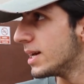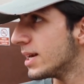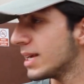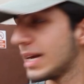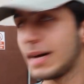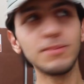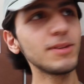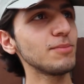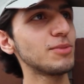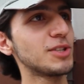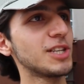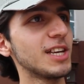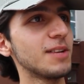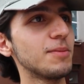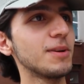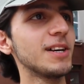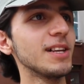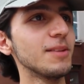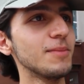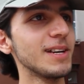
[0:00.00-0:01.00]
Yaptık bir şeyler
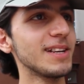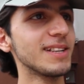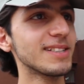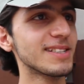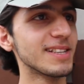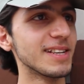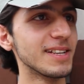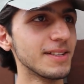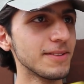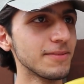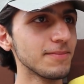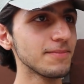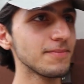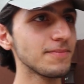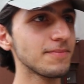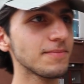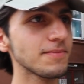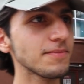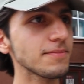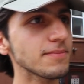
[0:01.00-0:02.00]
bakalım hayırlısı.
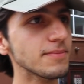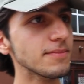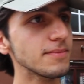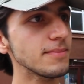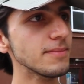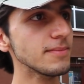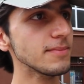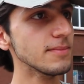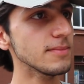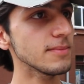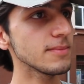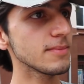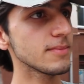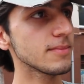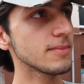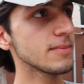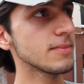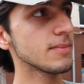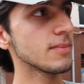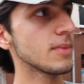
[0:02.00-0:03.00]
Ee, hangileri zordu,
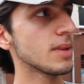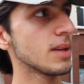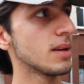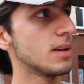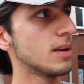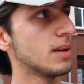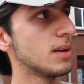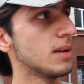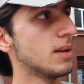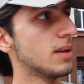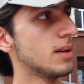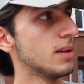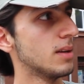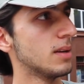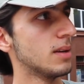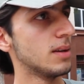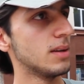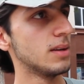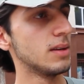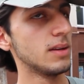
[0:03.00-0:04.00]
hangileri kolaydı? Türkçe,
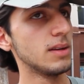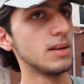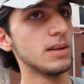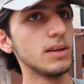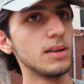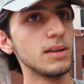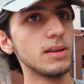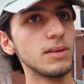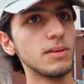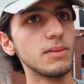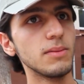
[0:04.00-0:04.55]
matematik, fen?